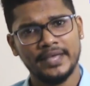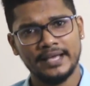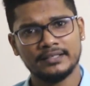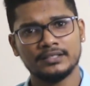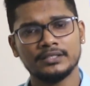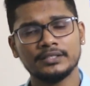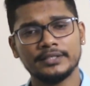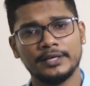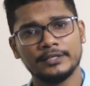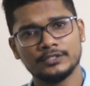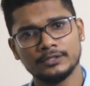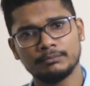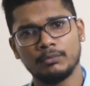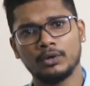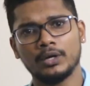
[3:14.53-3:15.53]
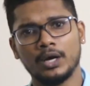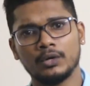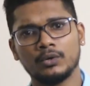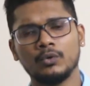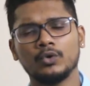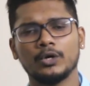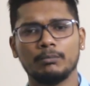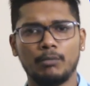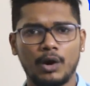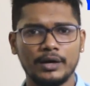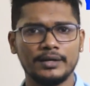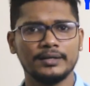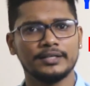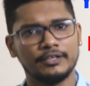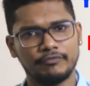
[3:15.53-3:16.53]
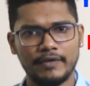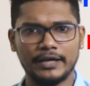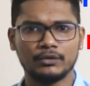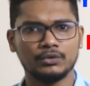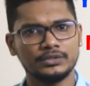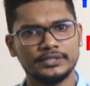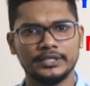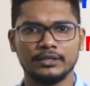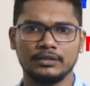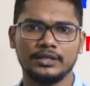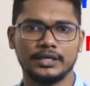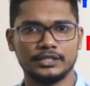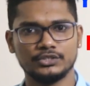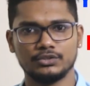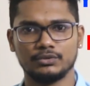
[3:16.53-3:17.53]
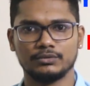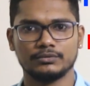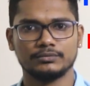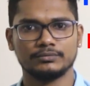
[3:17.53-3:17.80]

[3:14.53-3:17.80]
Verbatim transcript: எக்ஸசைஸ் கேலரிஸும் போன் ஆகும் உங்கள் பாடியில் இருக்க ஃபேட்டும் சீக்கிரம் கரைஞ்சிரும்